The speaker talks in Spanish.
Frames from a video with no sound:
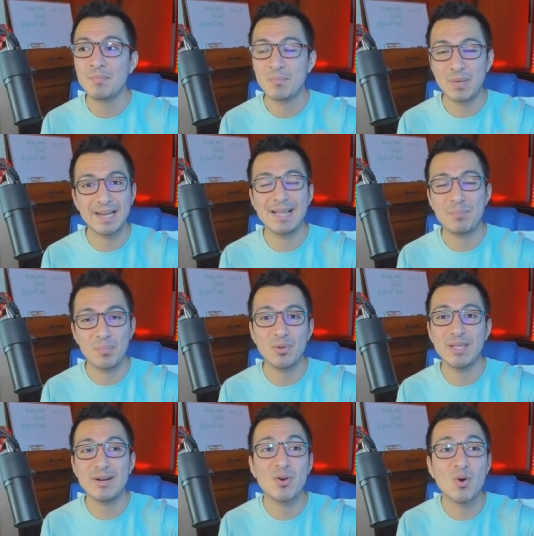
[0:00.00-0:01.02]
para
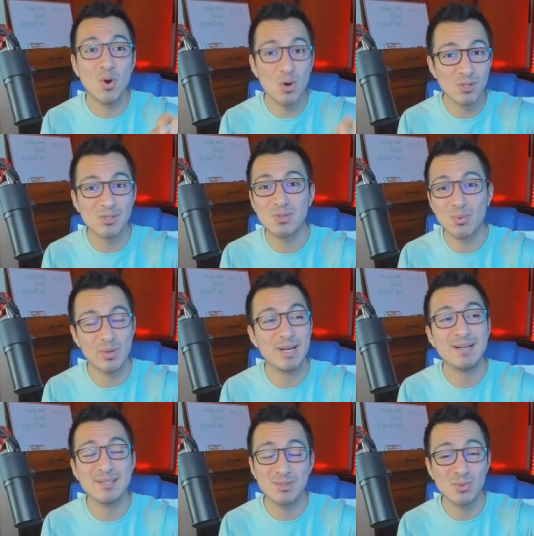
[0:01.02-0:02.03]
poder
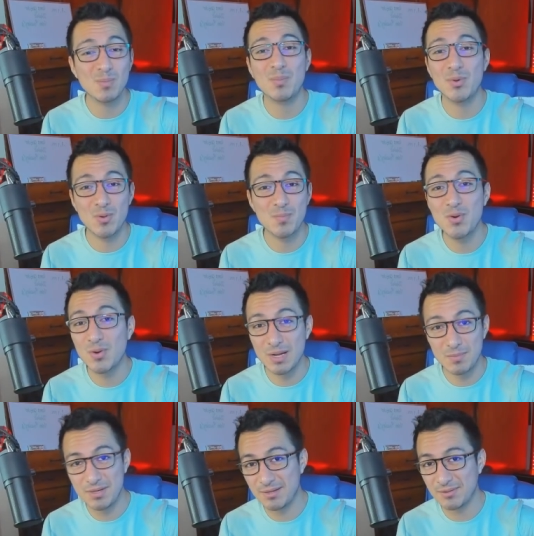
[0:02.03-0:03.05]
construir su propio
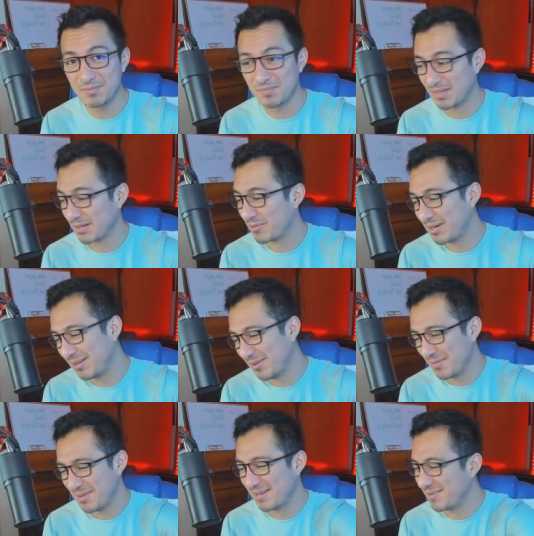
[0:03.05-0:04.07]
camino. ¿De acuerdo,
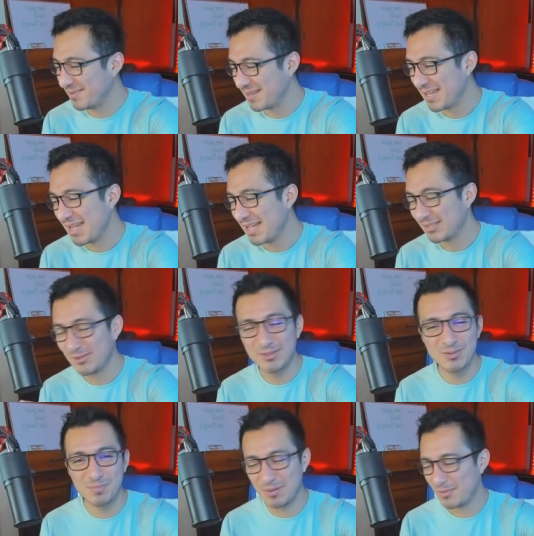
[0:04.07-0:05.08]
Virgo? Esto es
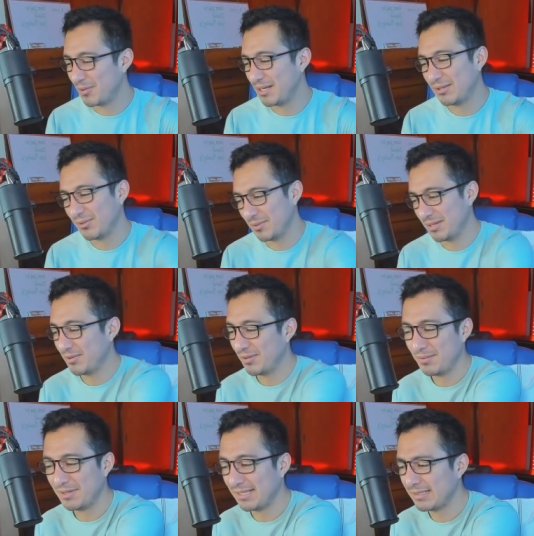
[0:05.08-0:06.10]
súper bonito, Virgo.
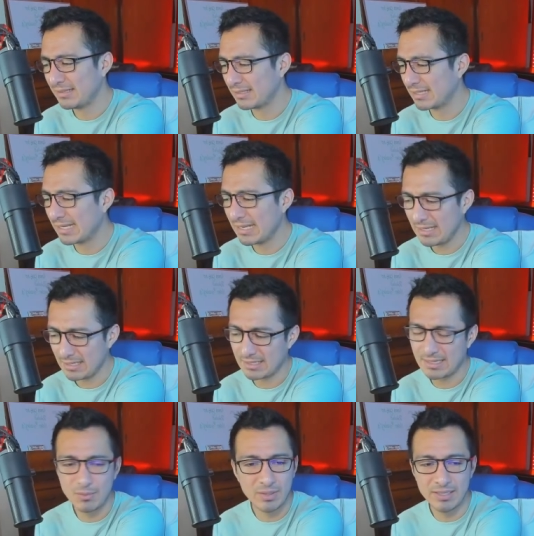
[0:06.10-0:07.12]
De verdad, qué
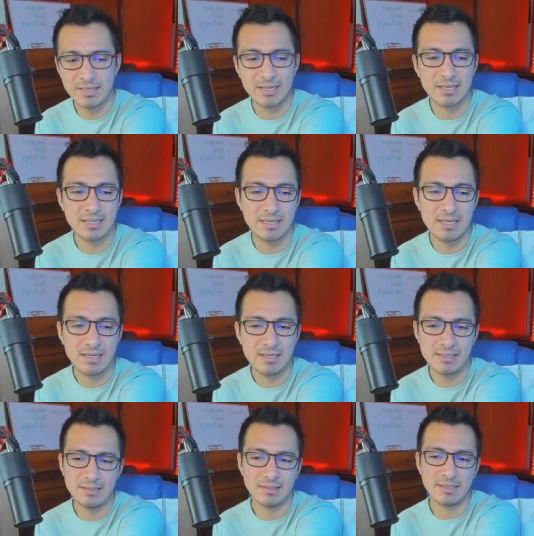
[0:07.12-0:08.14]
buena
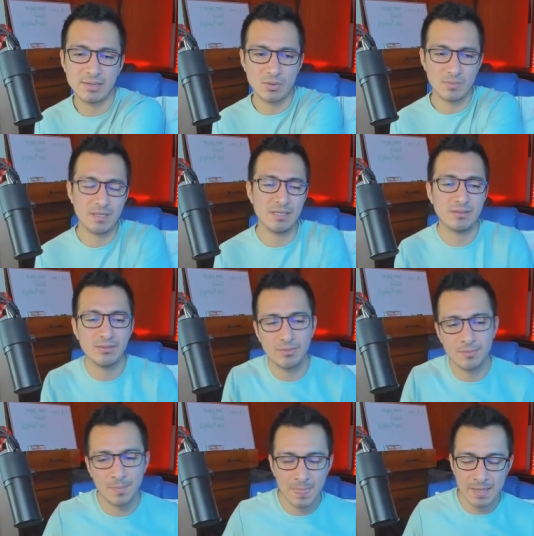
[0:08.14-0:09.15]
energía de comienzo.